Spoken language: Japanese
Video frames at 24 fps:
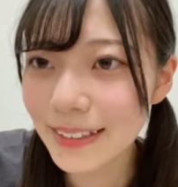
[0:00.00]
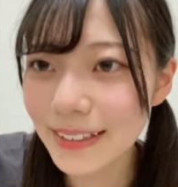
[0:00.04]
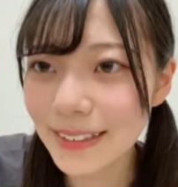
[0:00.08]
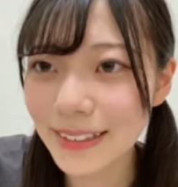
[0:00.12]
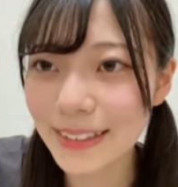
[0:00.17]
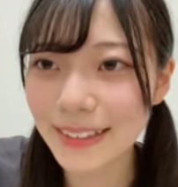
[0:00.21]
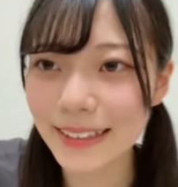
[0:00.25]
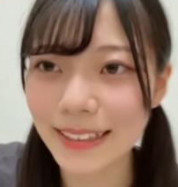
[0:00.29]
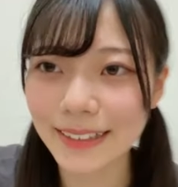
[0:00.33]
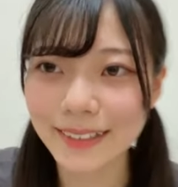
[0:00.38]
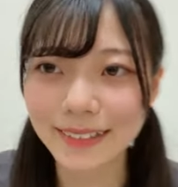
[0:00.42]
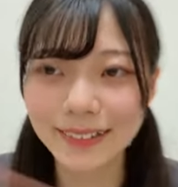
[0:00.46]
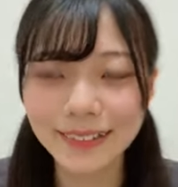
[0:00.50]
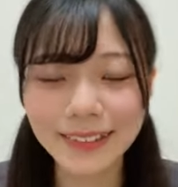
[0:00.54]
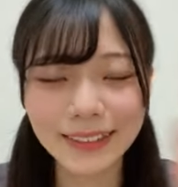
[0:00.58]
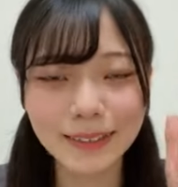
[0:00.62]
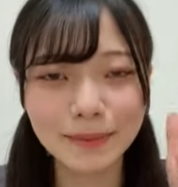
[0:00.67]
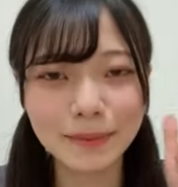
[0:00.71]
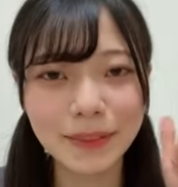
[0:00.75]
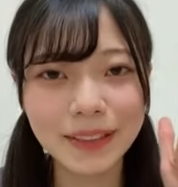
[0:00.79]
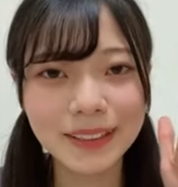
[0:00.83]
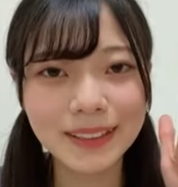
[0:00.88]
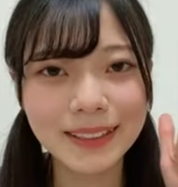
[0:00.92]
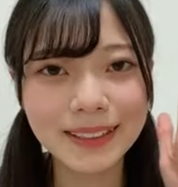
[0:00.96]
そして6
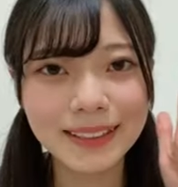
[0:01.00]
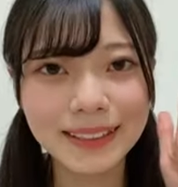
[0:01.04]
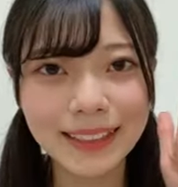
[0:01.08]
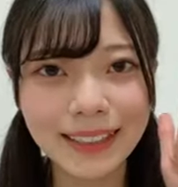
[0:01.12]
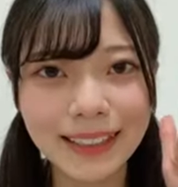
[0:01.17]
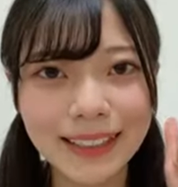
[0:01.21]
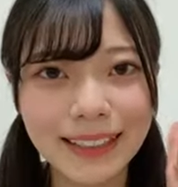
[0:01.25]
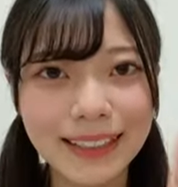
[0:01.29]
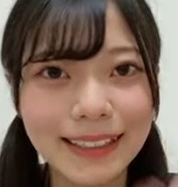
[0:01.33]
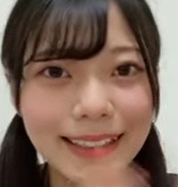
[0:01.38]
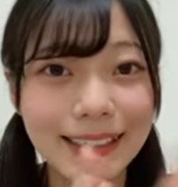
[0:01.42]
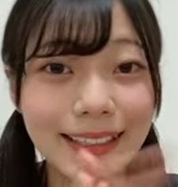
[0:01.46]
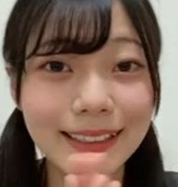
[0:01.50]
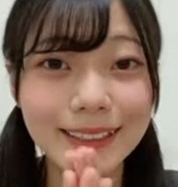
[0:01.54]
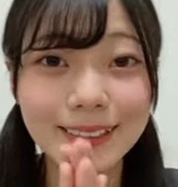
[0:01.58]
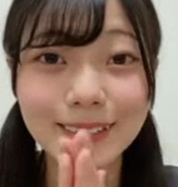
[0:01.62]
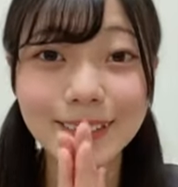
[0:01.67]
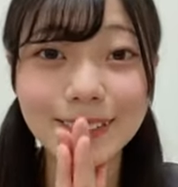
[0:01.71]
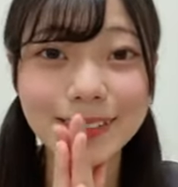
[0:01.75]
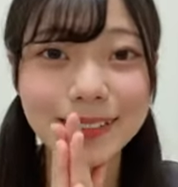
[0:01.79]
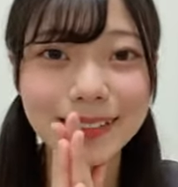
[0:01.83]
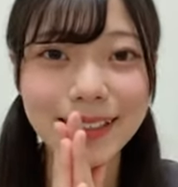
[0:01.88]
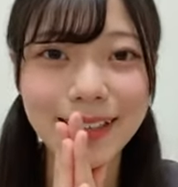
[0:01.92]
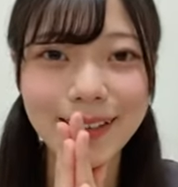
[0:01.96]
位マッチさんありが
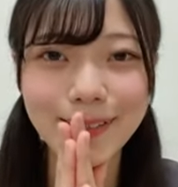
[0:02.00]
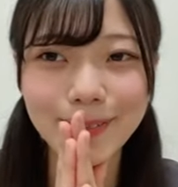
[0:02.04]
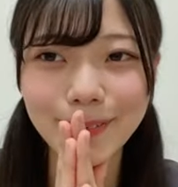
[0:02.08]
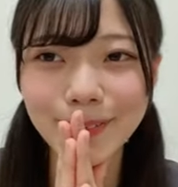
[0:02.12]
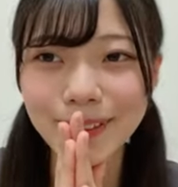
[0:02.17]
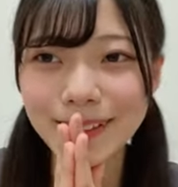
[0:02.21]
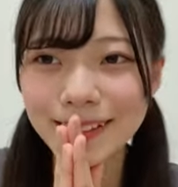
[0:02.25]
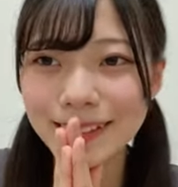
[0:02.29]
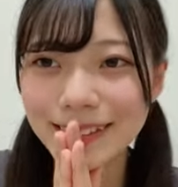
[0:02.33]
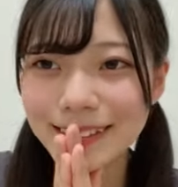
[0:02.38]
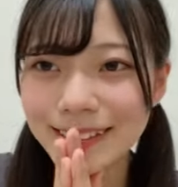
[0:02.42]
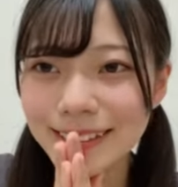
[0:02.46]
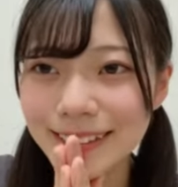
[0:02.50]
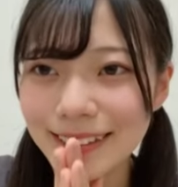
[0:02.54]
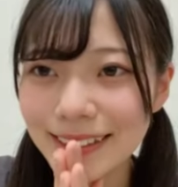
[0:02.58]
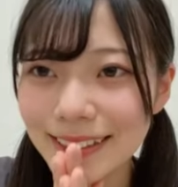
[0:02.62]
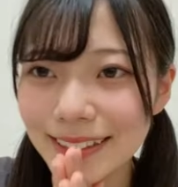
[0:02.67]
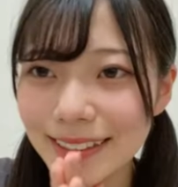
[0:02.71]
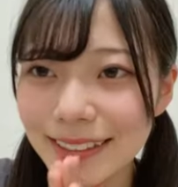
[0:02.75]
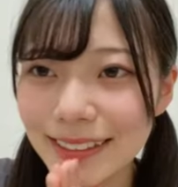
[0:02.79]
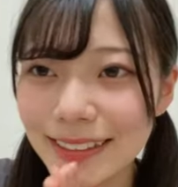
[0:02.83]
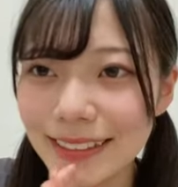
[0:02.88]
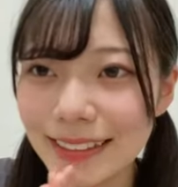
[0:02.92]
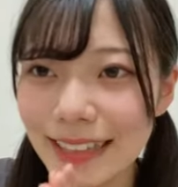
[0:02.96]
とうございま
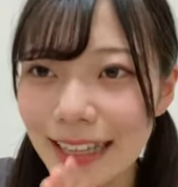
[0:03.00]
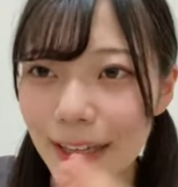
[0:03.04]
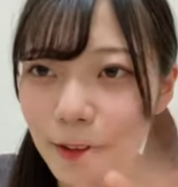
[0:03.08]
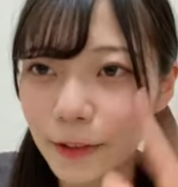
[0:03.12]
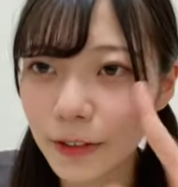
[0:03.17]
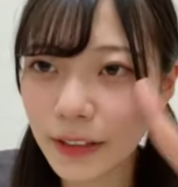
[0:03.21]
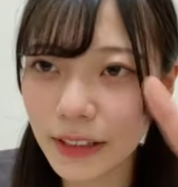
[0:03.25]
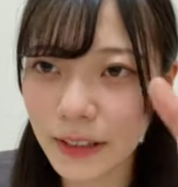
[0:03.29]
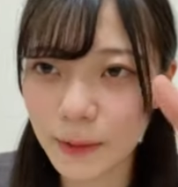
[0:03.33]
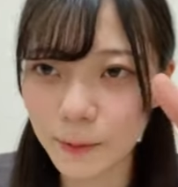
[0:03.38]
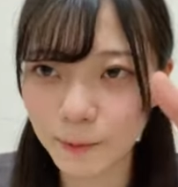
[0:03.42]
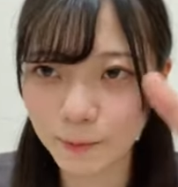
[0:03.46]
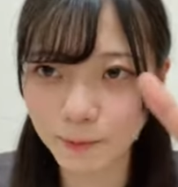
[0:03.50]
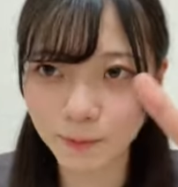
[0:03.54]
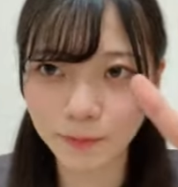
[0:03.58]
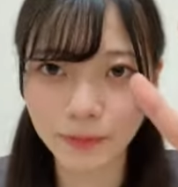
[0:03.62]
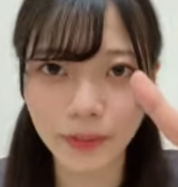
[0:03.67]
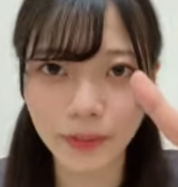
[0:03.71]
すそして5位